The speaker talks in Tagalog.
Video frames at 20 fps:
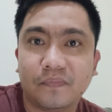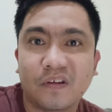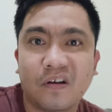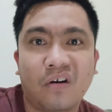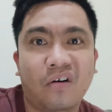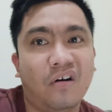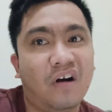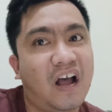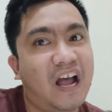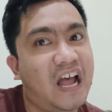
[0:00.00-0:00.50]

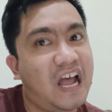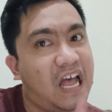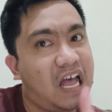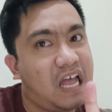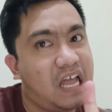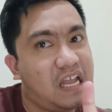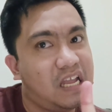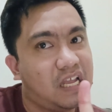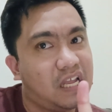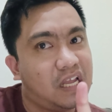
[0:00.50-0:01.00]
Oh
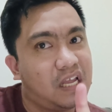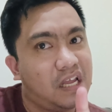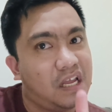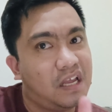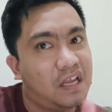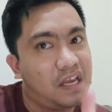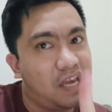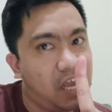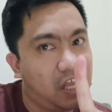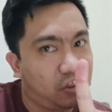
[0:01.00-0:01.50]
ha?
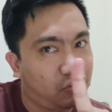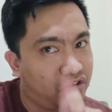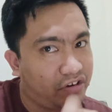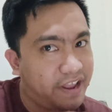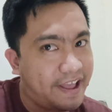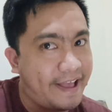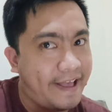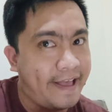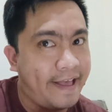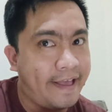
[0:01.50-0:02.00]
Ito
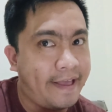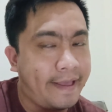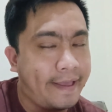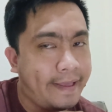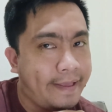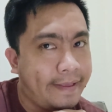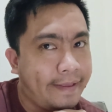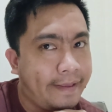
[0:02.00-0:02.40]
na ha?